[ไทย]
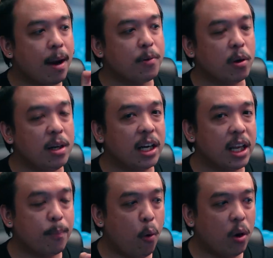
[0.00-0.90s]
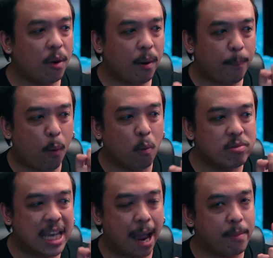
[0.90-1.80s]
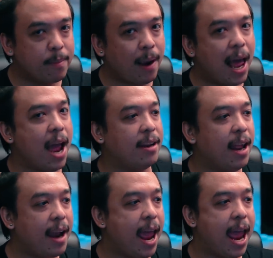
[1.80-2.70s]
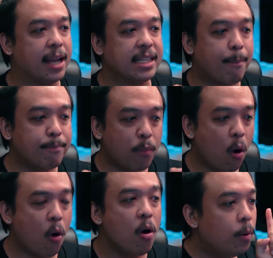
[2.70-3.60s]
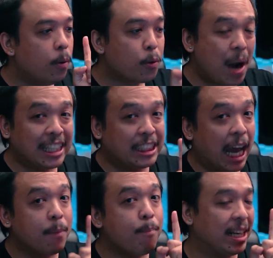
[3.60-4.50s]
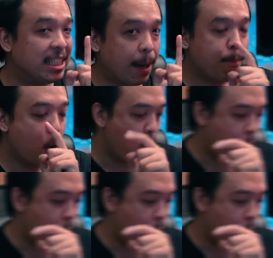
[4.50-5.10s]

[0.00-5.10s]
ภาพยนตร์เรื่องนี้พูดเลยว่าผมจะไม่พลาดแน่ ๆจัมโบ้รักฉันมันจัมโบ้